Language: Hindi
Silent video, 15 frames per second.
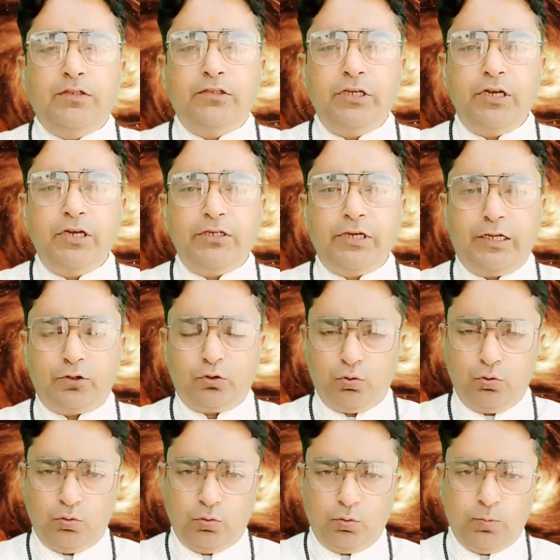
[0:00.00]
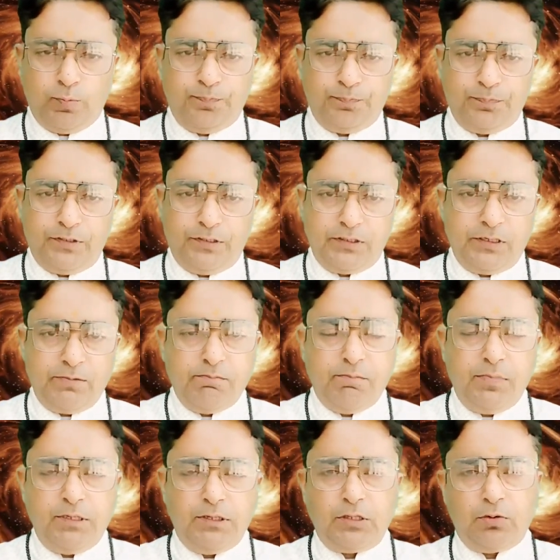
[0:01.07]
जिन जातकों को किसी
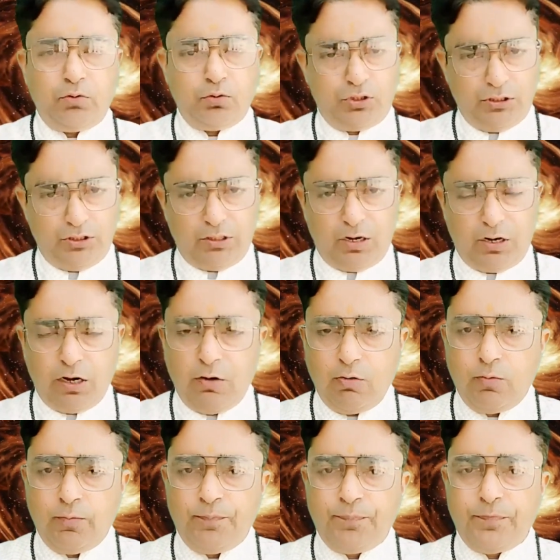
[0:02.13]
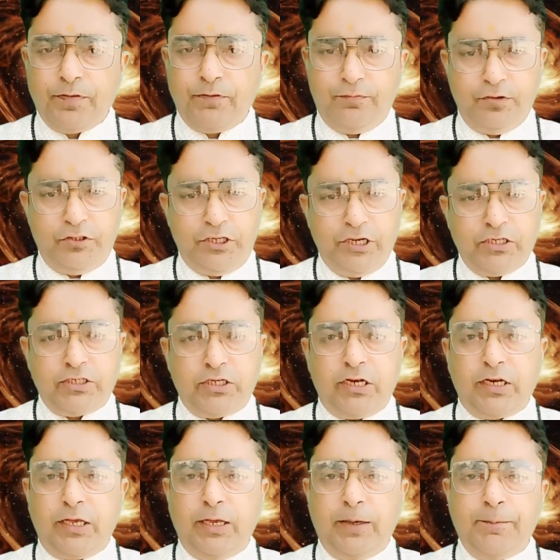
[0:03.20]
मंत्र को सिद्ध करना हो विशेष
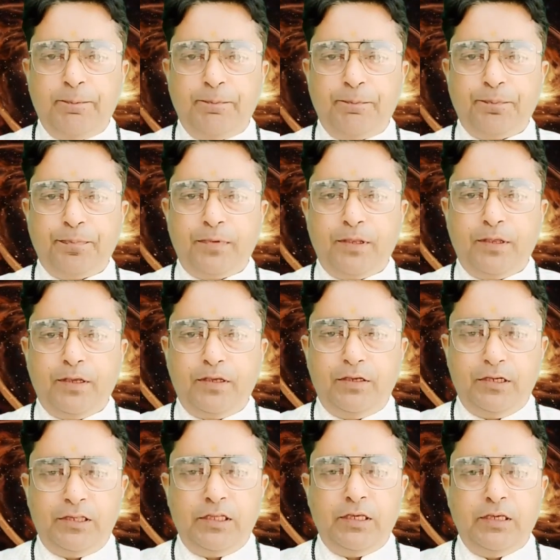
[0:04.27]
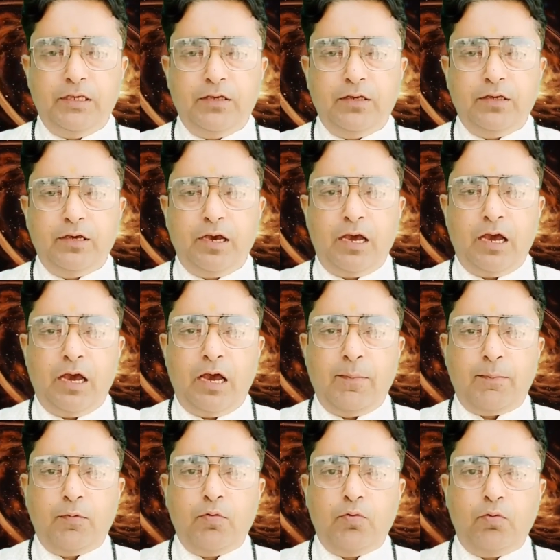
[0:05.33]
करके यदि
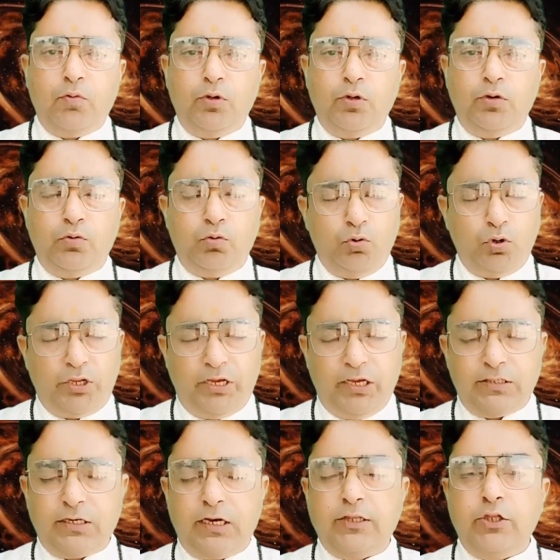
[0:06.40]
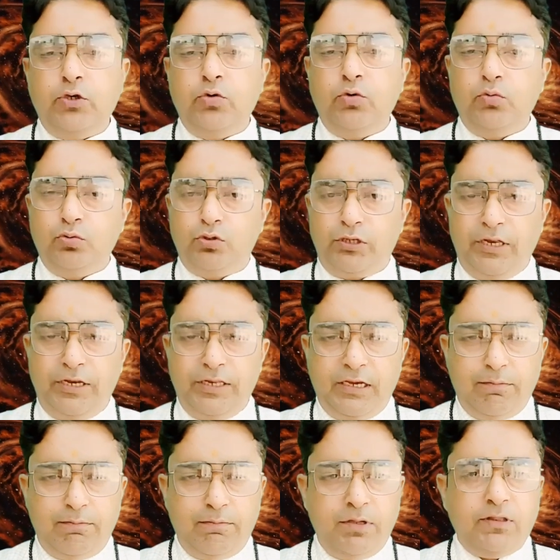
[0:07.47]
आपको कोई कोर्ट केस आदि हो उसके लिए
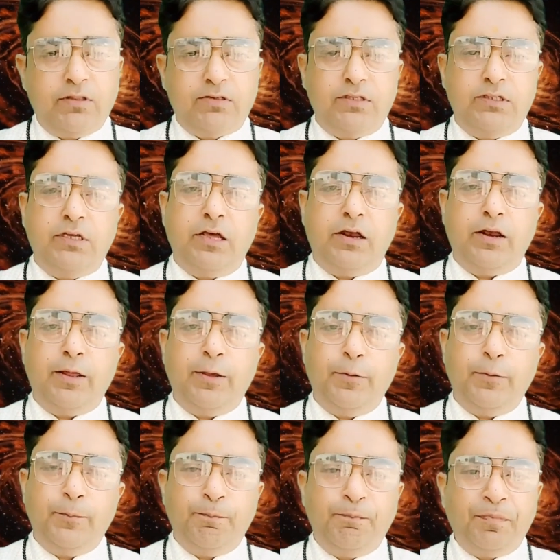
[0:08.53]
आप मंत्र सिद्ध कर रहे हो